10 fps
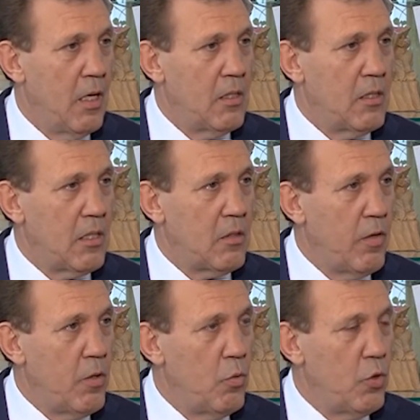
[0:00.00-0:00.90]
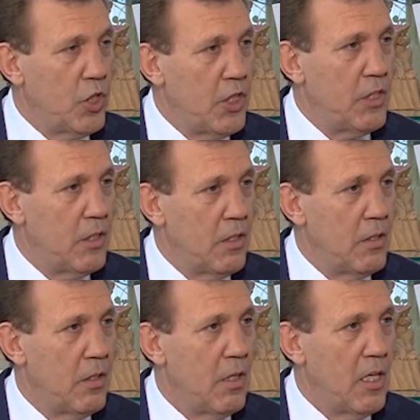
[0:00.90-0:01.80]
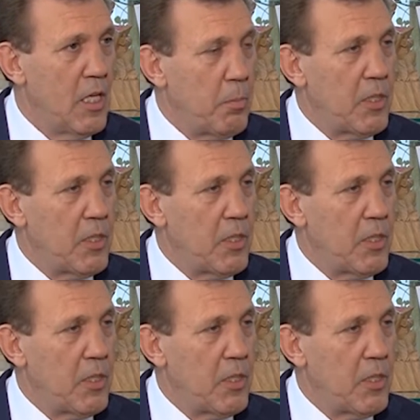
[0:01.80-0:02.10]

за свою жизнь не